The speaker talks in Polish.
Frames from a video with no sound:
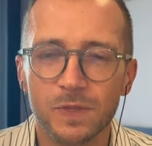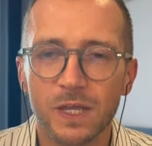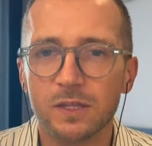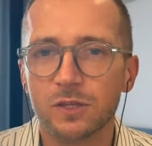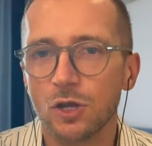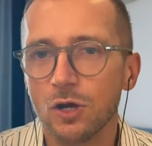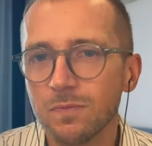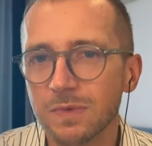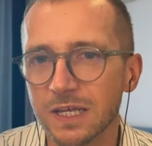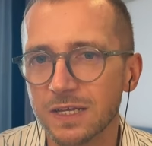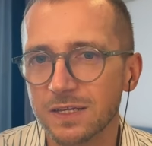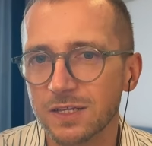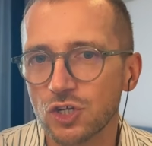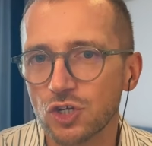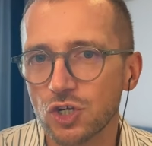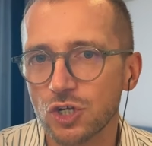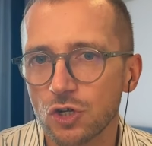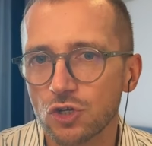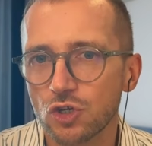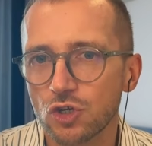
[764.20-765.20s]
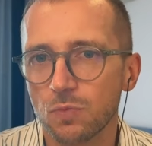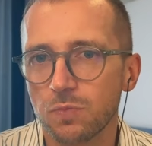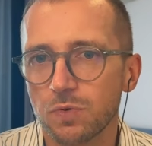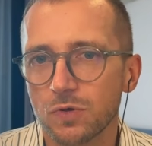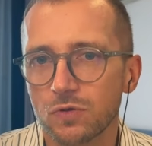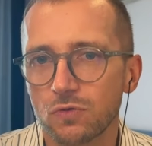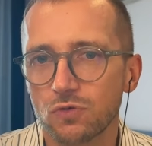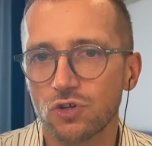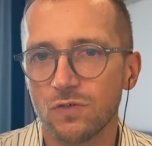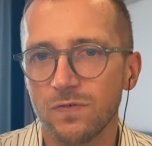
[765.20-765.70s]
Natomiast jeżeli chodzi o
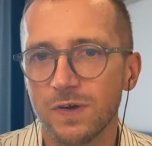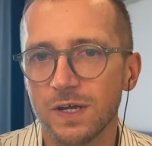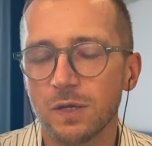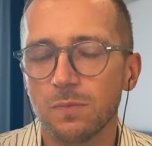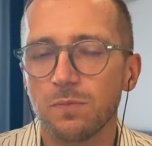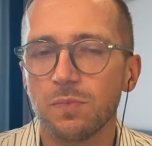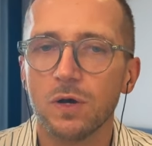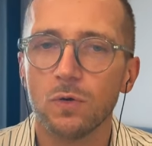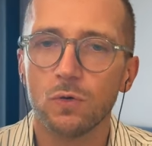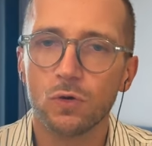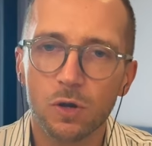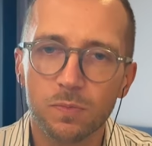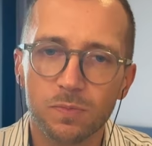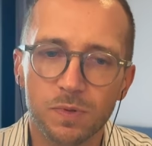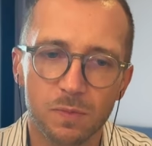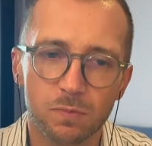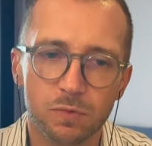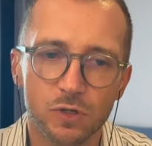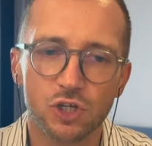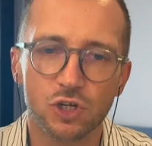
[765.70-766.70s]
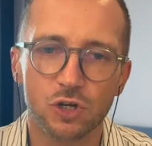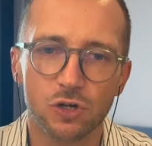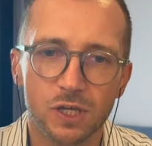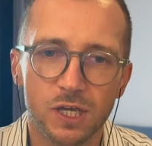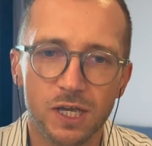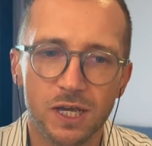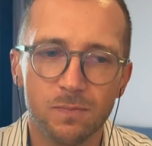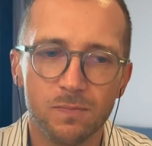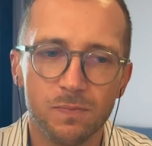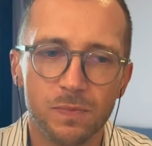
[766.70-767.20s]
podróżowanie po Europie
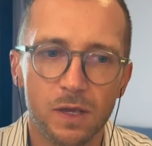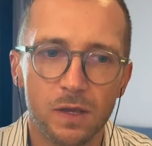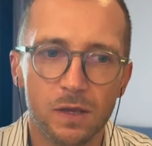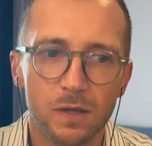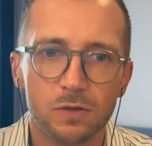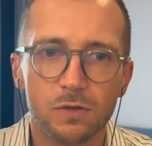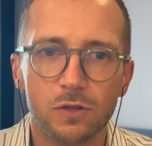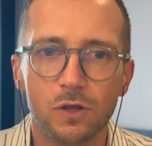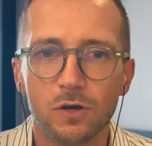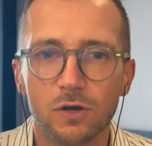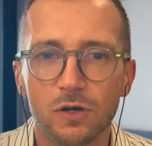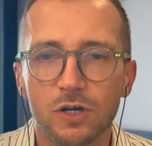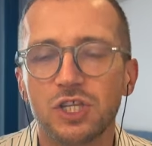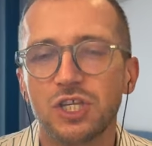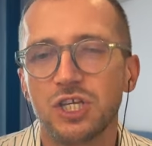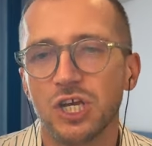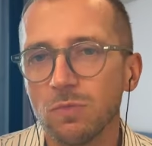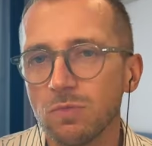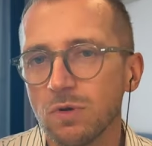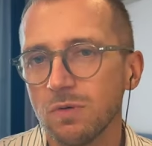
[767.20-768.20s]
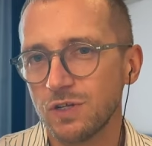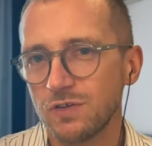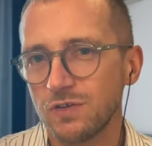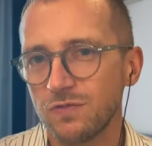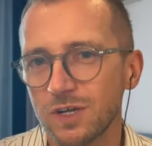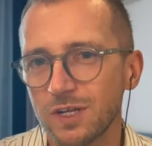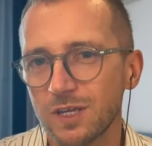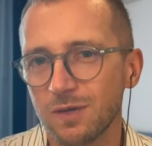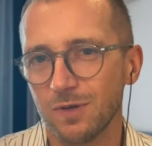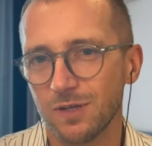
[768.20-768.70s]
pociągiem, to chciałbym być
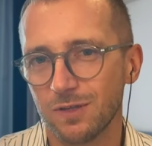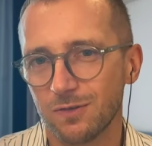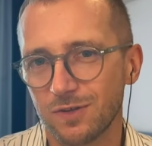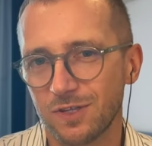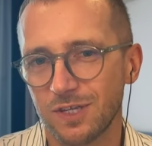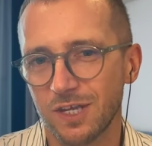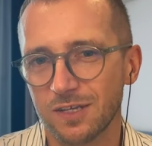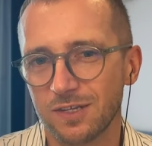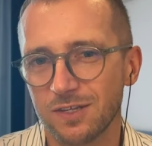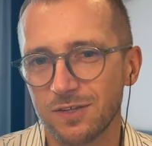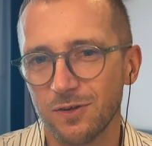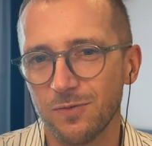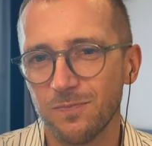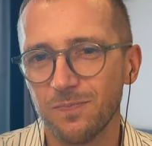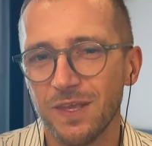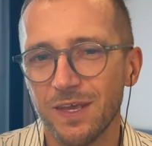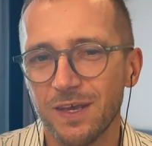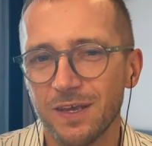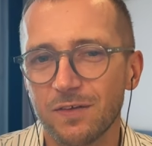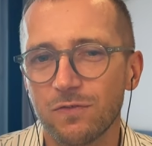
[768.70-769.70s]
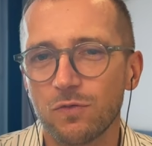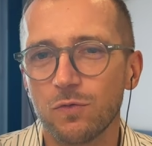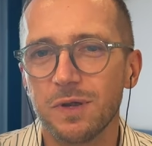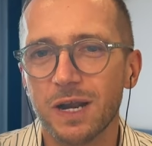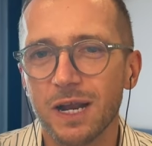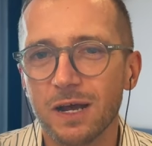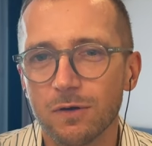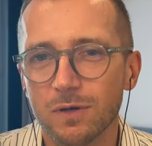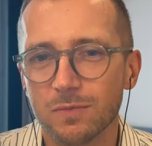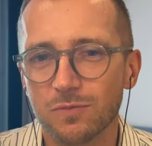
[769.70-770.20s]
wielkim entuzjastą i
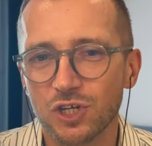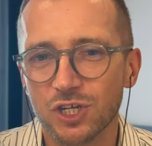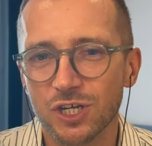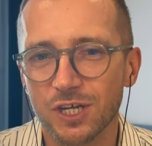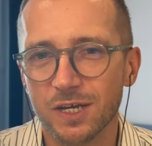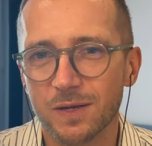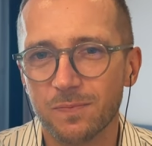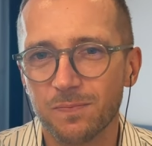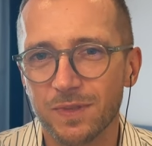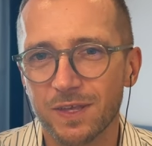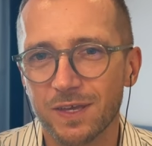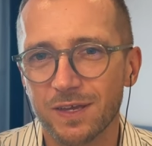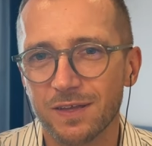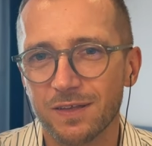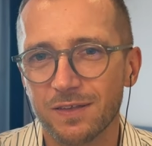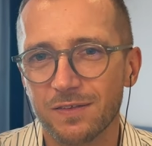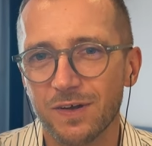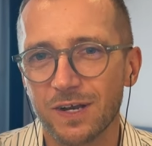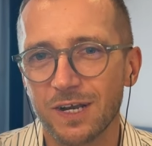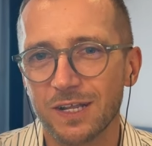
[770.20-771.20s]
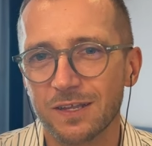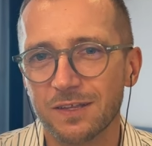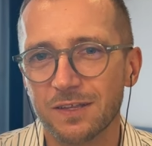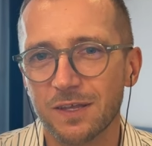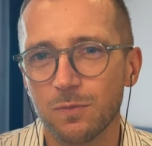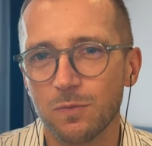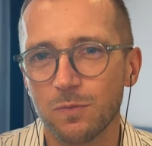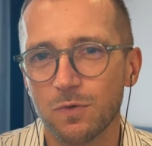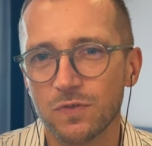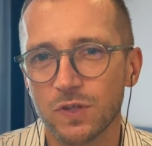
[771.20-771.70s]
wybrałem się dwa lata
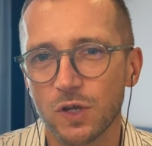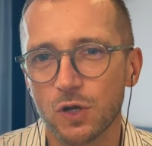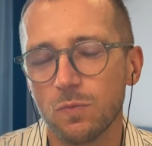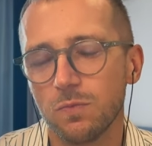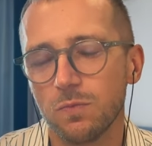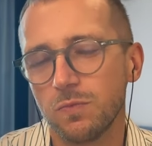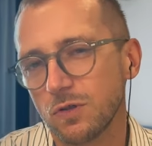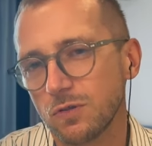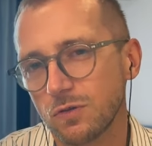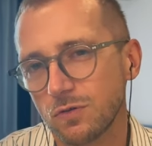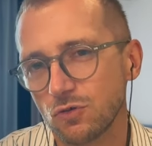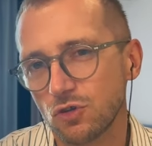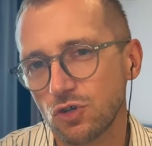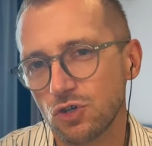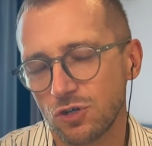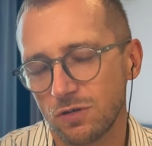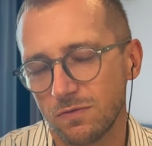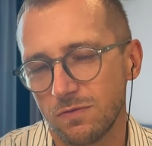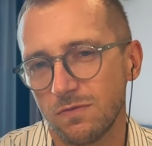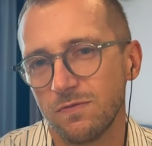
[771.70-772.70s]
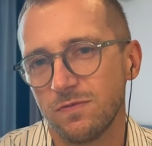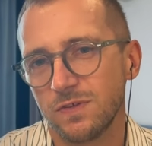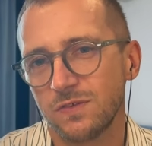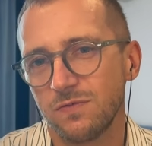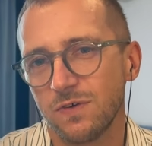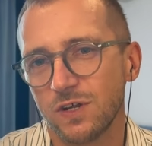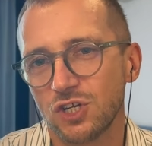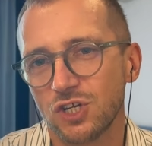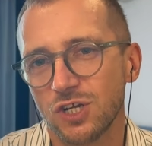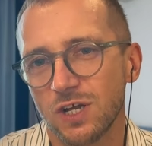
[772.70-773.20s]
temu w taką podróż z
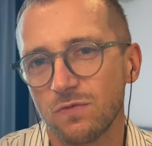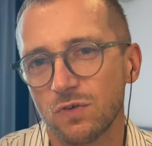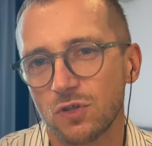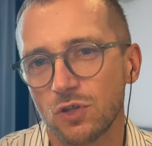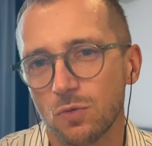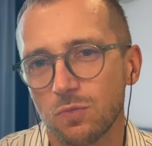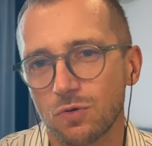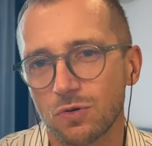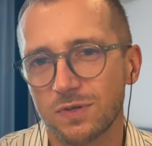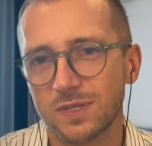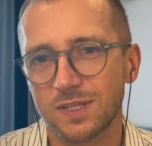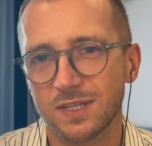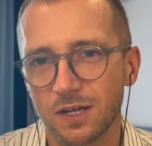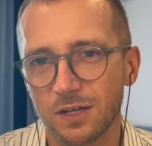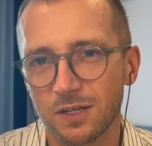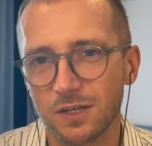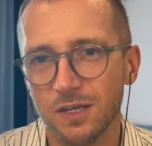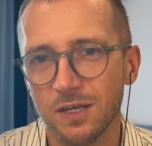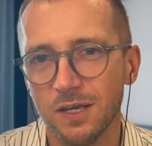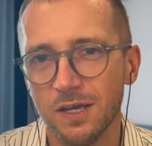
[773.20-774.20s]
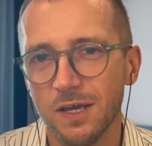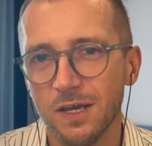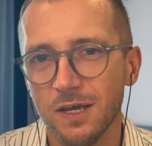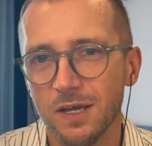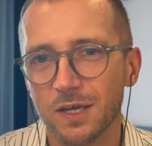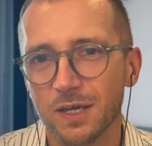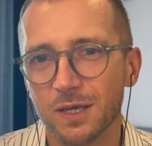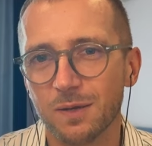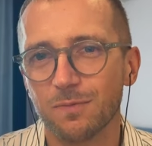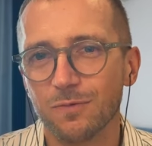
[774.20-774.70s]
Warszawy do Brukseli
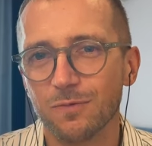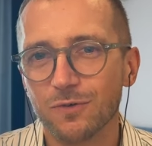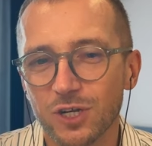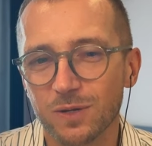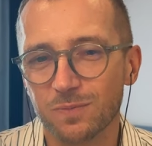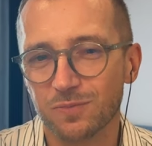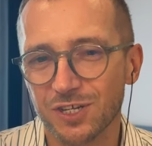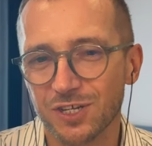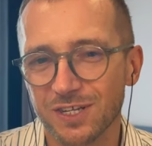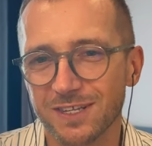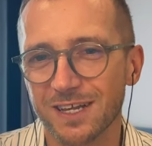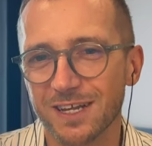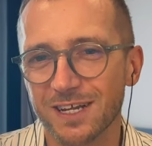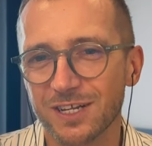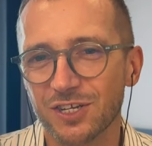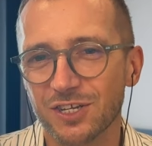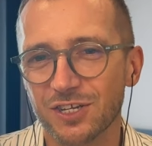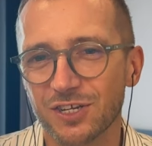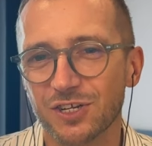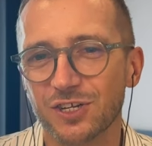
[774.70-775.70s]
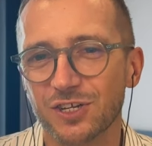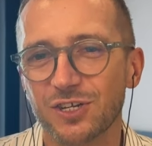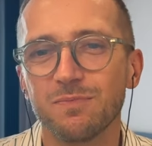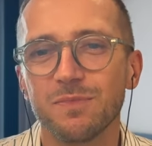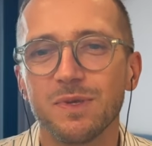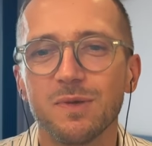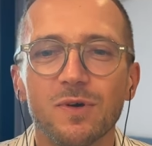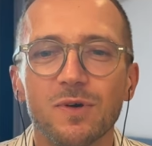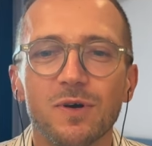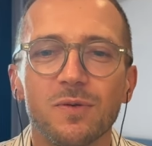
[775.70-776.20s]
i muszę przyznać, że że
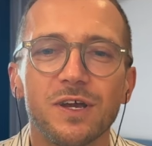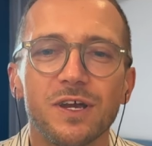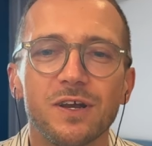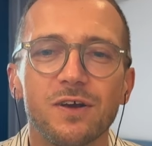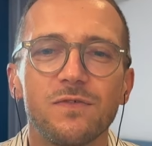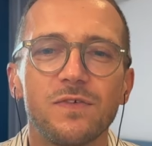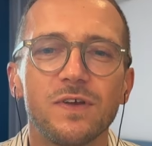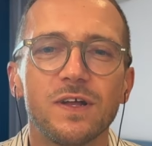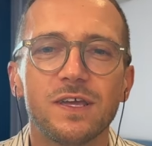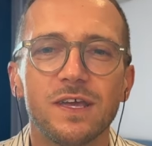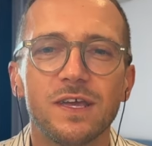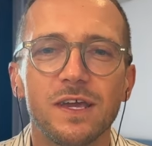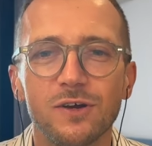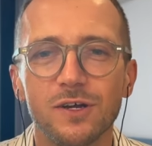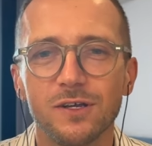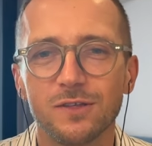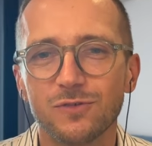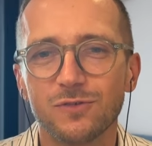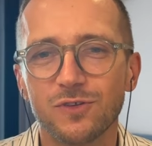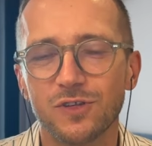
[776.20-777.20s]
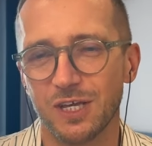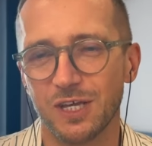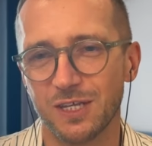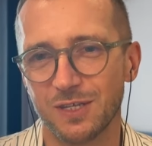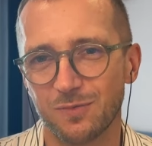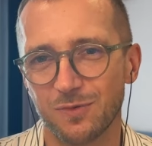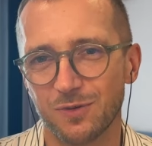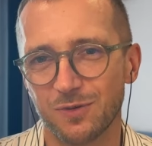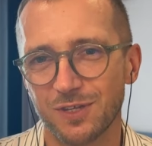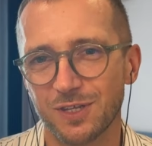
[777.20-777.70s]
mimo mojego wielkiego
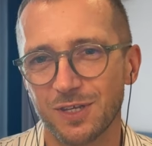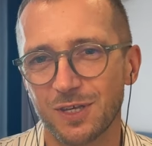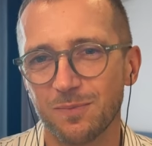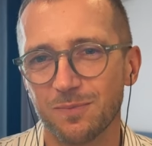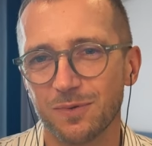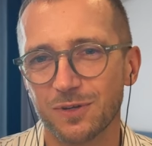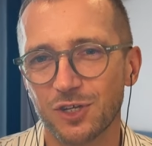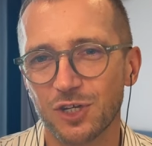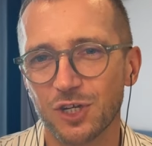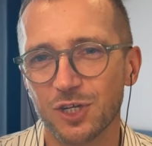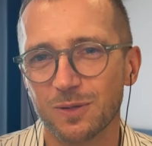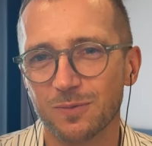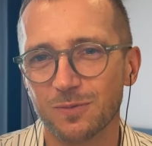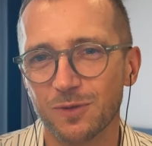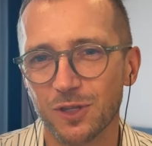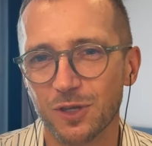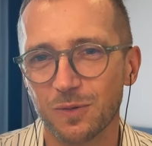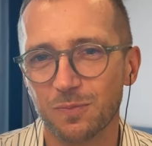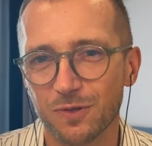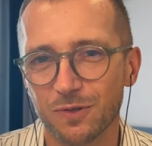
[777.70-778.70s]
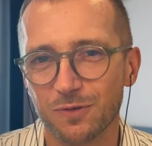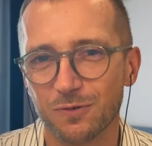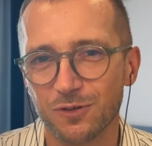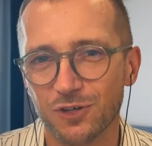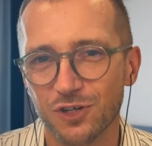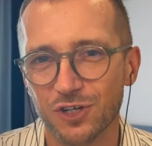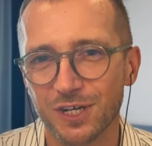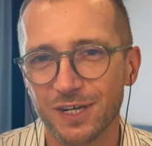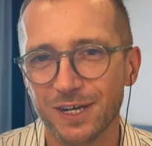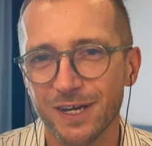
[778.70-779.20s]
entuzjazmu, z jakim podszedłem do tej
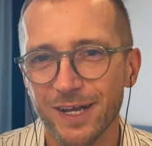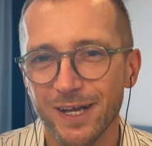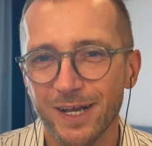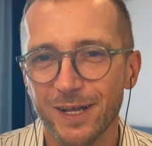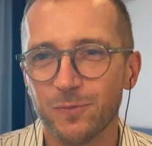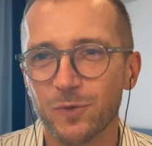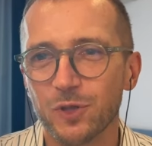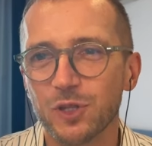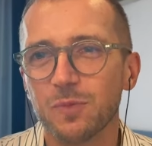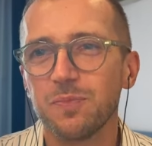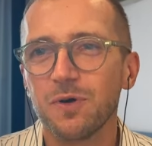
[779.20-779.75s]
podróży, no to